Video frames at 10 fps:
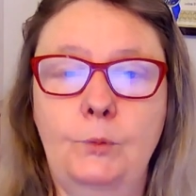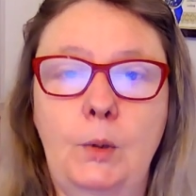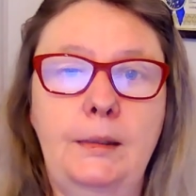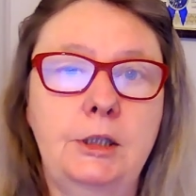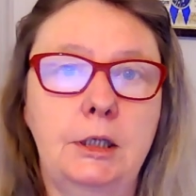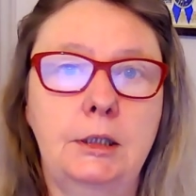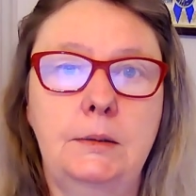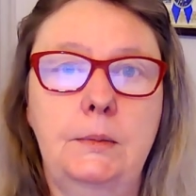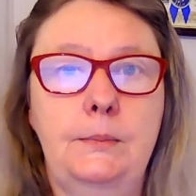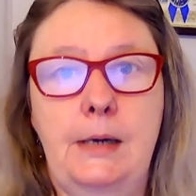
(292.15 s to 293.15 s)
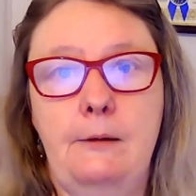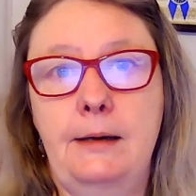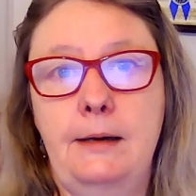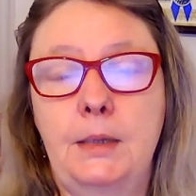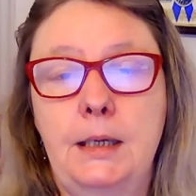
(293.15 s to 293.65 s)
W momencie, kiedy
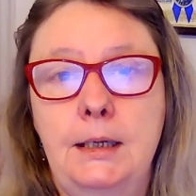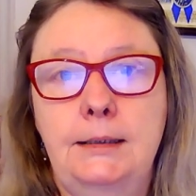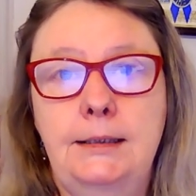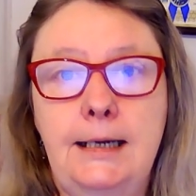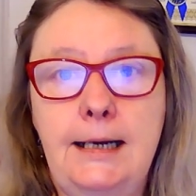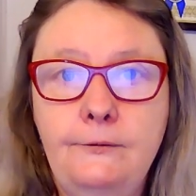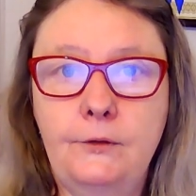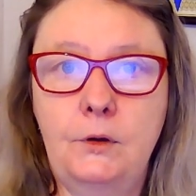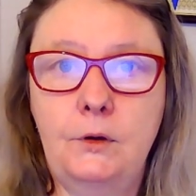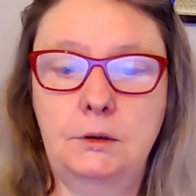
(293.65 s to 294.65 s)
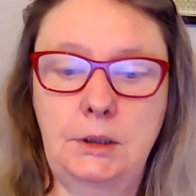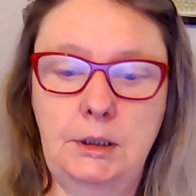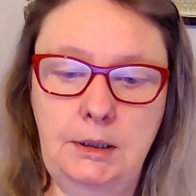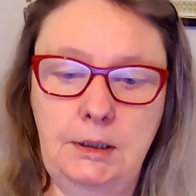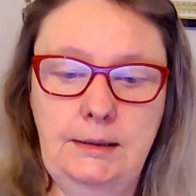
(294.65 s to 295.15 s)
brałam telefon
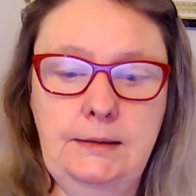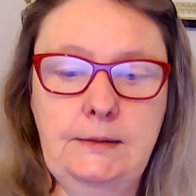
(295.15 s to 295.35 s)
i,